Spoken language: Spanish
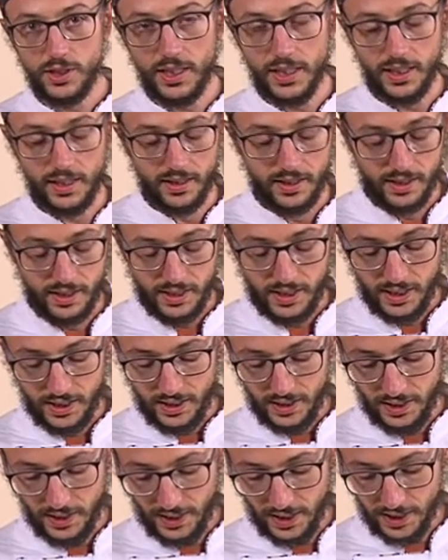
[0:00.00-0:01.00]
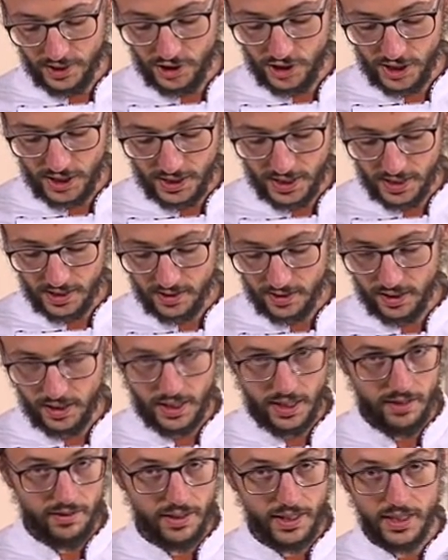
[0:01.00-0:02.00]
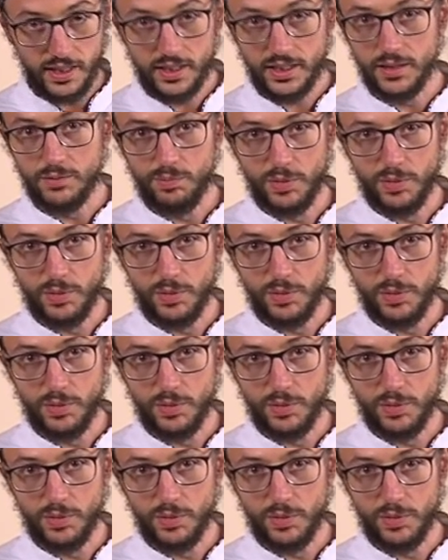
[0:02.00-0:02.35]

de, gallinas libres que